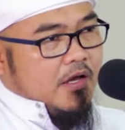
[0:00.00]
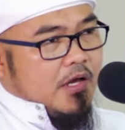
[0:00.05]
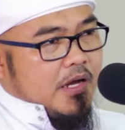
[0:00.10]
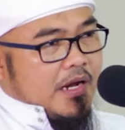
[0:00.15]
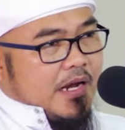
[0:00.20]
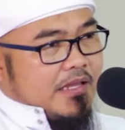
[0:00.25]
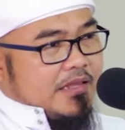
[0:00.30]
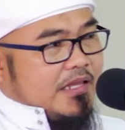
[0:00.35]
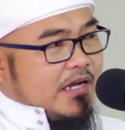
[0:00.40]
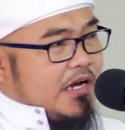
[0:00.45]

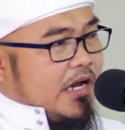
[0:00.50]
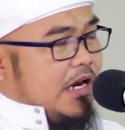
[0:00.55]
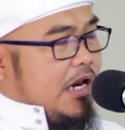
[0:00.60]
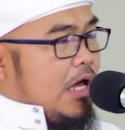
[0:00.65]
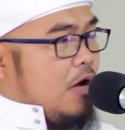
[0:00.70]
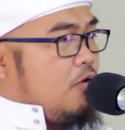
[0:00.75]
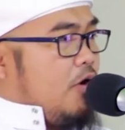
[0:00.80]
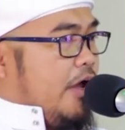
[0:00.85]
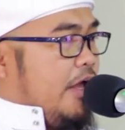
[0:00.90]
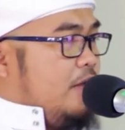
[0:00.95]

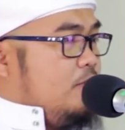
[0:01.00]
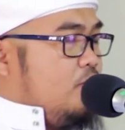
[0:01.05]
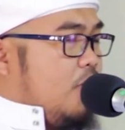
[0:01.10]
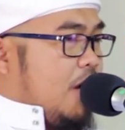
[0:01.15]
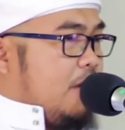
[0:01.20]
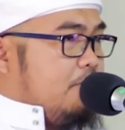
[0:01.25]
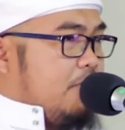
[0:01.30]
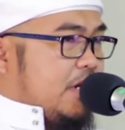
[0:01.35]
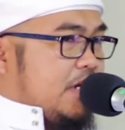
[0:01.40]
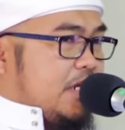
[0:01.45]
Katakanlah wahai
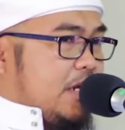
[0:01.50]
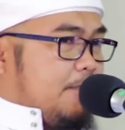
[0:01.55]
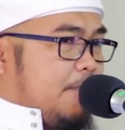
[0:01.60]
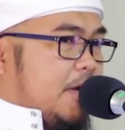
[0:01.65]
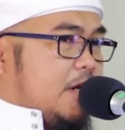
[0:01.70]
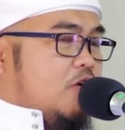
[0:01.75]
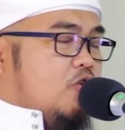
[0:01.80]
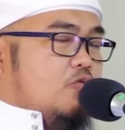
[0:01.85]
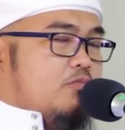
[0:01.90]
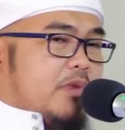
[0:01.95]
Muhammad
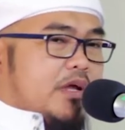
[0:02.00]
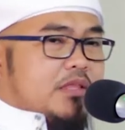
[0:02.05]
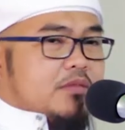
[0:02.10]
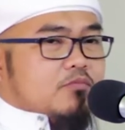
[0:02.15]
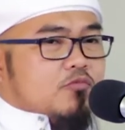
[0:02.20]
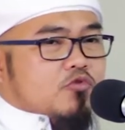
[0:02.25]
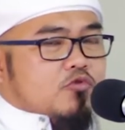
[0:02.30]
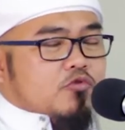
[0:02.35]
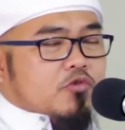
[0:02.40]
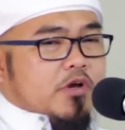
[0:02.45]
kepada
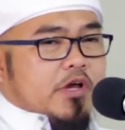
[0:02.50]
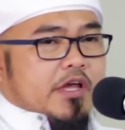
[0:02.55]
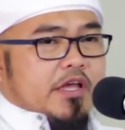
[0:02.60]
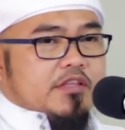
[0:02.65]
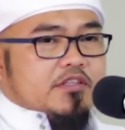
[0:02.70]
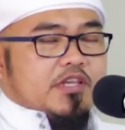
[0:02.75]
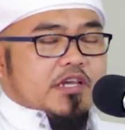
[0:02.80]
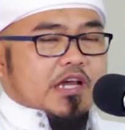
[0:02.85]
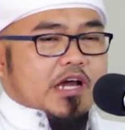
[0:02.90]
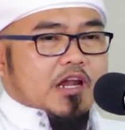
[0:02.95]
umatmu,
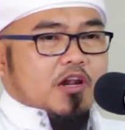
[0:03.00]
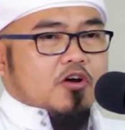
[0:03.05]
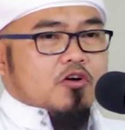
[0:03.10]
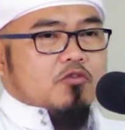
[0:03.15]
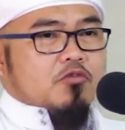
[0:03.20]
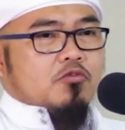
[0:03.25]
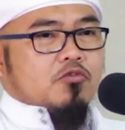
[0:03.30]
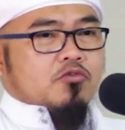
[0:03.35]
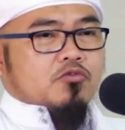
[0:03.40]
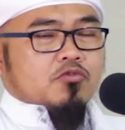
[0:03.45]

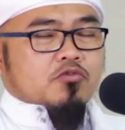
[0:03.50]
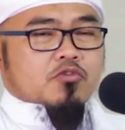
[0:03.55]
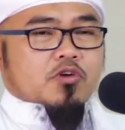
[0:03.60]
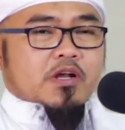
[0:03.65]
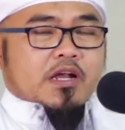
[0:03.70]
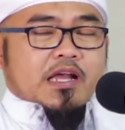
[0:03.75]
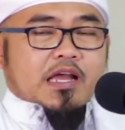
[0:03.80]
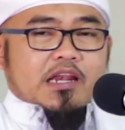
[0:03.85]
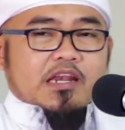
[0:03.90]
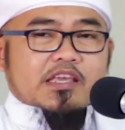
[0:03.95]
jikalau
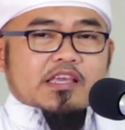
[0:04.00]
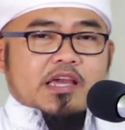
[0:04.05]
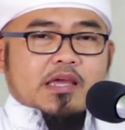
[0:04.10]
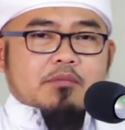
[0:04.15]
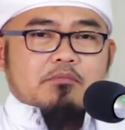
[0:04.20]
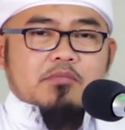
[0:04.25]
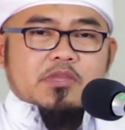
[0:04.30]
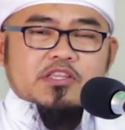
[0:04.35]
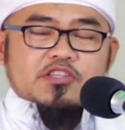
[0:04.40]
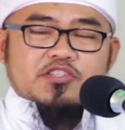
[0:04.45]
kalian
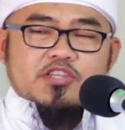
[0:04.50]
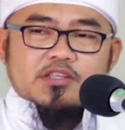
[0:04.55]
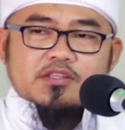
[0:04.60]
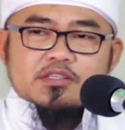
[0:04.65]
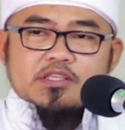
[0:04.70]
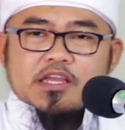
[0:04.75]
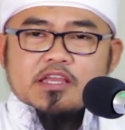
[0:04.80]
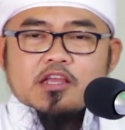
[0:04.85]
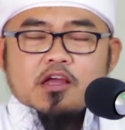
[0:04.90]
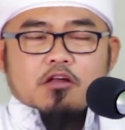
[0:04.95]

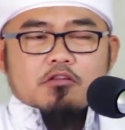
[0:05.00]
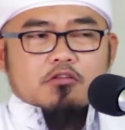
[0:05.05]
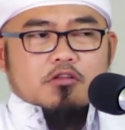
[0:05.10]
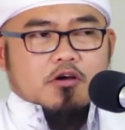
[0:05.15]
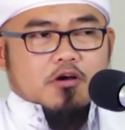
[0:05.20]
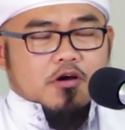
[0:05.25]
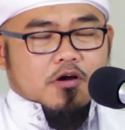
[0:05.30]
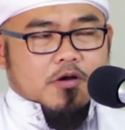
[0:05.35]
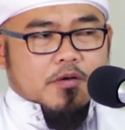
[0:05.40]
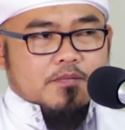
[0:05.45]
mencintai
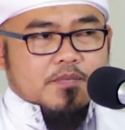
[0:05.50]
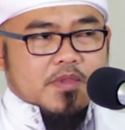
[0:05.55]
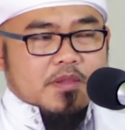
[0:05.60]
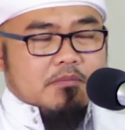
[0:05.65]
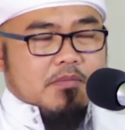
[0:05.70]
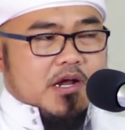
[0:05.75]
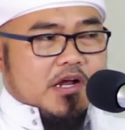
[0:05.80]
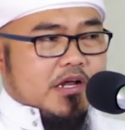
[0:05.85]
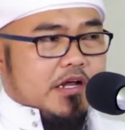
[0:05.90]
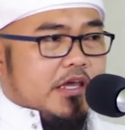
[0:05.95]
Allah,
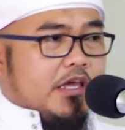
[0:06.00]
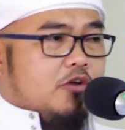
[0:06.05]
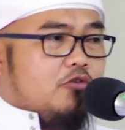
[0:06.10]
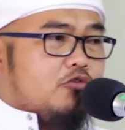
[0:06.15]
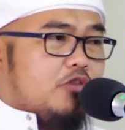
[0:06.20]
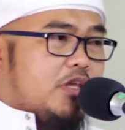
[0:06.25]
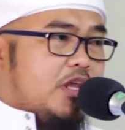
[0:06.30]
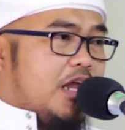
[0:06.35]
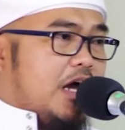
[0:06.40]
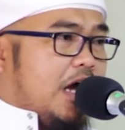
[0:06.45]
maka
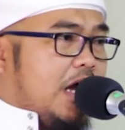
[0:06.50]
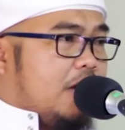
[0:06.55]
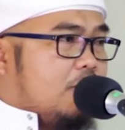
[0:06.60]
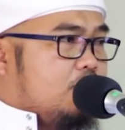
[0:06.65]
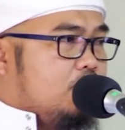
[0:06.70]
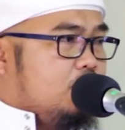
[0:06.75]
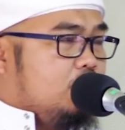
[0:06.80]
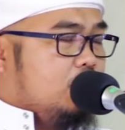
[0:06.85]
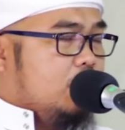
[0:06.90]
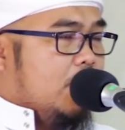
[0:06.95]
ikutilah
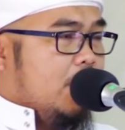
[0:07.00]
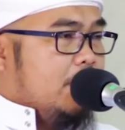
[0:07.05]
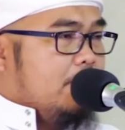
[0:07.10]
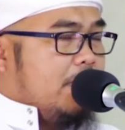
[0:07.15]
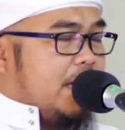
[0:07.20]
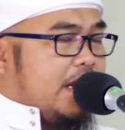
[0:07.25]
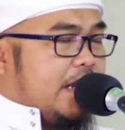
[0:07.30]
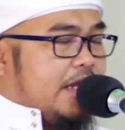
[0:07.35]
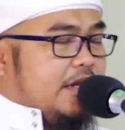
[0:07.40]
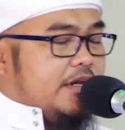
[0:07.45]
aku,
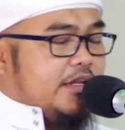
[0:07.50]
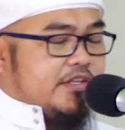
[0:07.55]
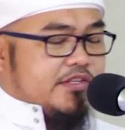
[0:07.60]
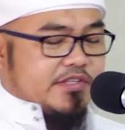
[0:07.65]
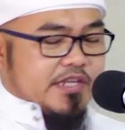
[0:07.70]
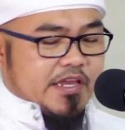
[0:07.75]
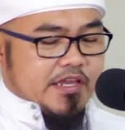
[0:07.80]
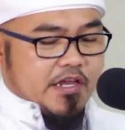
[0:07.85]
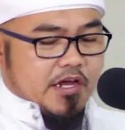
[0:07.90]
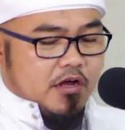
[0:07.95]
maka
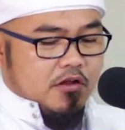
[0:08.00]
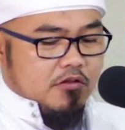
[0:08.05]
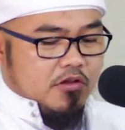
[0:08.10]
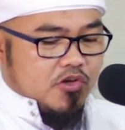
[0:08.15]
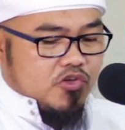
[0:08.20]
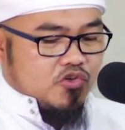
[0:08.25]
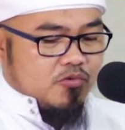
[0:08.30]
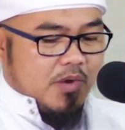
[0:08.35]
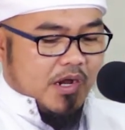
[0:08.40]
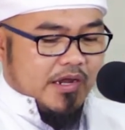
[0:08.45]
niscaya Allah
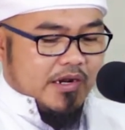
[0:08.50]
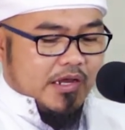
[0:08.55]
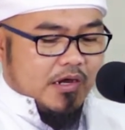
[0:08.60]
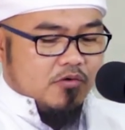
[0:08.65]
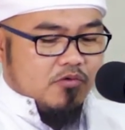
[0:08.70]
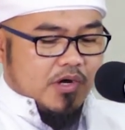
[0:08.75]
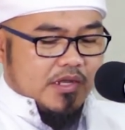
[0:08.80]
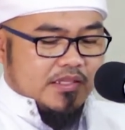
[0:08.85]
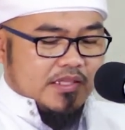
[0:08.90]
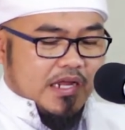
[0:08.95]

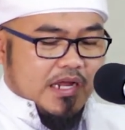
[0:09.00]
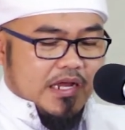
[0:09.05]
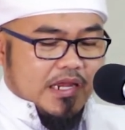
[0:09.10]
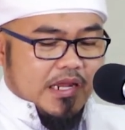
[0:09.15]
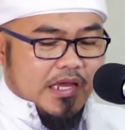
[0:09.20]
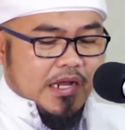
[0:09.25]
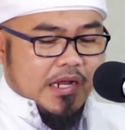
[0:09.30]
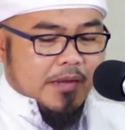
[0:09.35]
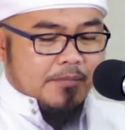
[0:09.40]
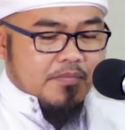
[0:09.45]
Subhanahu wa
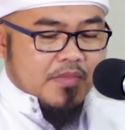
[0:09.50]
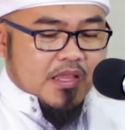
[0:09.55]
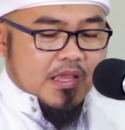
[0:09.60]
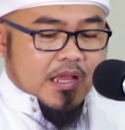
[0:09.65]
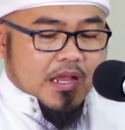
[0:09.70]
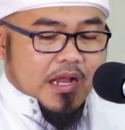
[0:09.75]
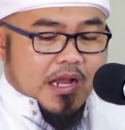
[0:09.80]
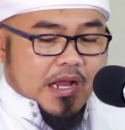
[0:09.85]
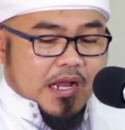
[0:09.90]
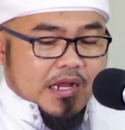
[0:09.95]
taala
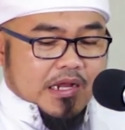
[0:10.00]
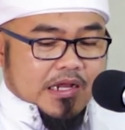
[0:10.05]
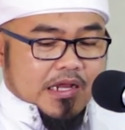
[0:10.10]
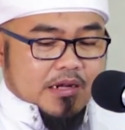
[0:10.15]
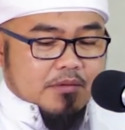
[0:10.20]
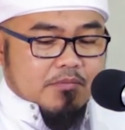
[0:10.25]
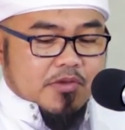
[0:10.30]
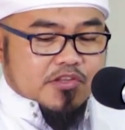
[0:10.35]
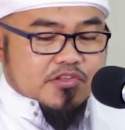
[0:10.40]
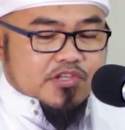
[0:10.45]

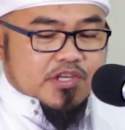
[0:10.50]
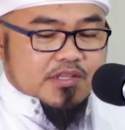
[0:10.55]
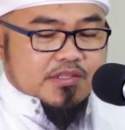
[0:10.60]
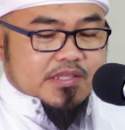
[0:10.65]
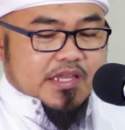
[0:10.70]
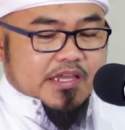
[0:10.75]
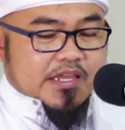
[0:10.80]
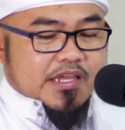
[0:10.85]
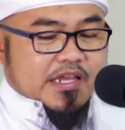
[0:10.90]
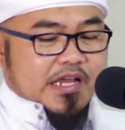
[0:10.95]
akan
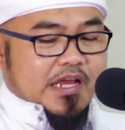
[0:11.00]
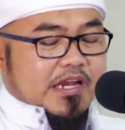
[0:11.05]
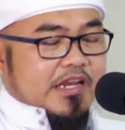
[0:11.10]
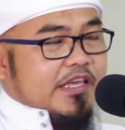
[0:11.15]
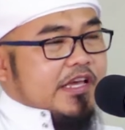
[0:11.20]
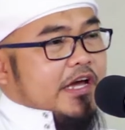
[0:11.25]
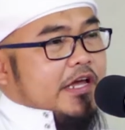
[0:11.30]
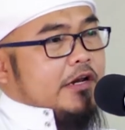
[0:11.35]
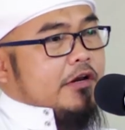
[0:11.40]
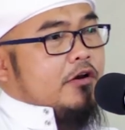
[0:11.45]
mencintai
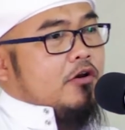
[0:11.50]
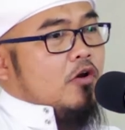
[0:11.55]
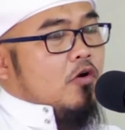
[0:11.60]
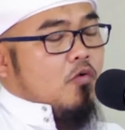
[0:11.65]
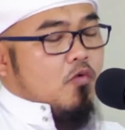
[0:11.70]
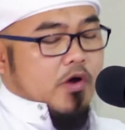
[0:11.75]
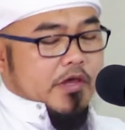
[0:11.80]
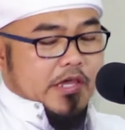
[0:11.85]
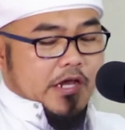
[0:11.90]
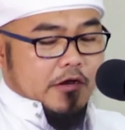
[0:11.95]
kalian
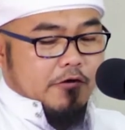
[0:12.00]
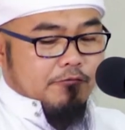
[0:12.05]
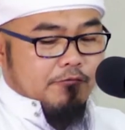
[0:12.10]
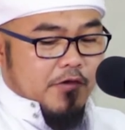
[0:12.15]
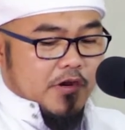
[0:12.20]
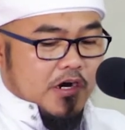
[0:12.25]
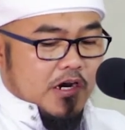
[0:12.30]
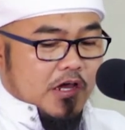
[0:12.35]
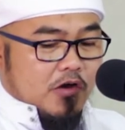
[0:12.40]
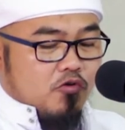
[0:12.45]
wa
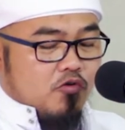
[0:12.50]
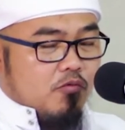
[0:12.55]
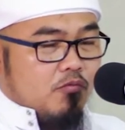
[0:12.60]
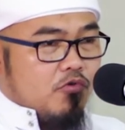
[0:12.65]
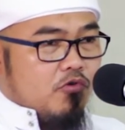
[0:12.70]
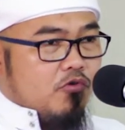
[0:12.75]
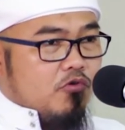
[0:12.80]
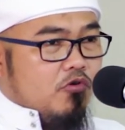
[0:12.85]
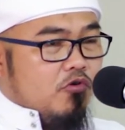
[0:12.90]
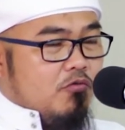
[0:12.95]
yaghfir lakum
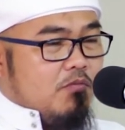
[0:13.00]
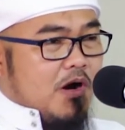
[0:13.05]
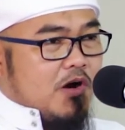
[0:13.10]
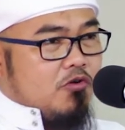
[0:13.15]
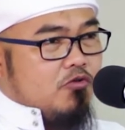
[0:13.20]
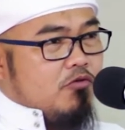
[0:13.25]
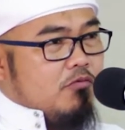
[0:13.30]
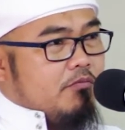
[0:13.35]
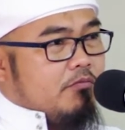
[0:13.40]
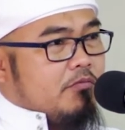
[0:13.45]

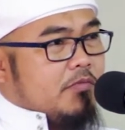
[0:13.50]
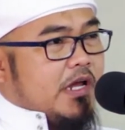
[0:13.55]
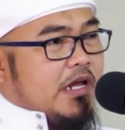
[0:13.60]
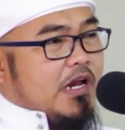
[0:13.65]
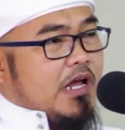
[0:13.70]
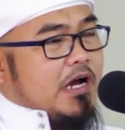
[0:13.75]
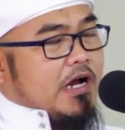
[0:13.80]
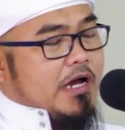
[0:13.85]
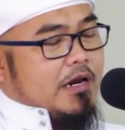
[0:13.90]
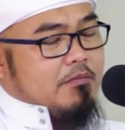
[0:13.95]
dzunubakum dan
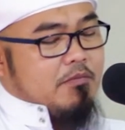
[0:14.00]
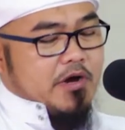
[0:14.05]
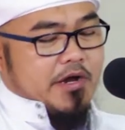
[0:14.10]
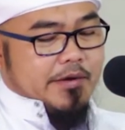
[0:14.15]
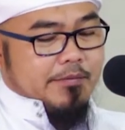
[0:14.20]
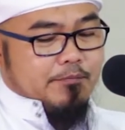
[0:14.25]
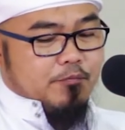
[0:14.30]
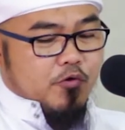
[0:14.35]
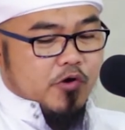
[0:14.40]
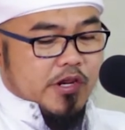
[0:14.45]
akan
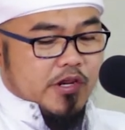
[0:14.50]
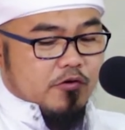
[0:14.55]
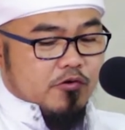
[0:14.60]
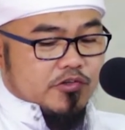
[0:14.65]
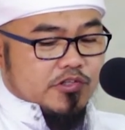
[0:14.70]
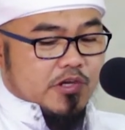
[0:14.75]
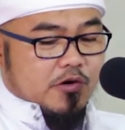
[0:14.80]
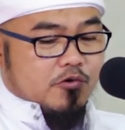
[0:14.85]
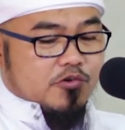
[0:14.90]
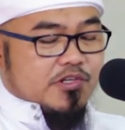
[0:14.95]
mengampuni
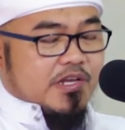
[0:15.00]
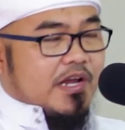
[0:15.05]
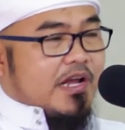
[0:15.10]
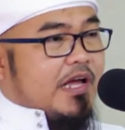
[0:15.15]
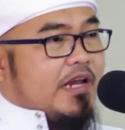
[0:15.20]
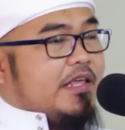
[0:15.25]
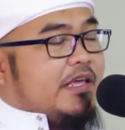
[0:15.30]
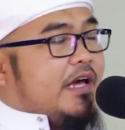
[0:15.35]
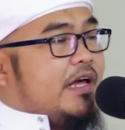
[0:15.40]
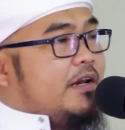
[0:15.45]
dosa-dosa
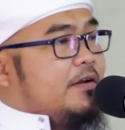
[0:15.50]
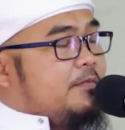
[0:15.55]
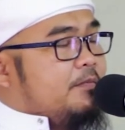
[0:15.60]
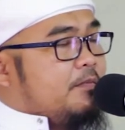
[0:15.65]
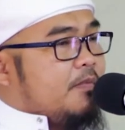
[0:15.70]
kalian.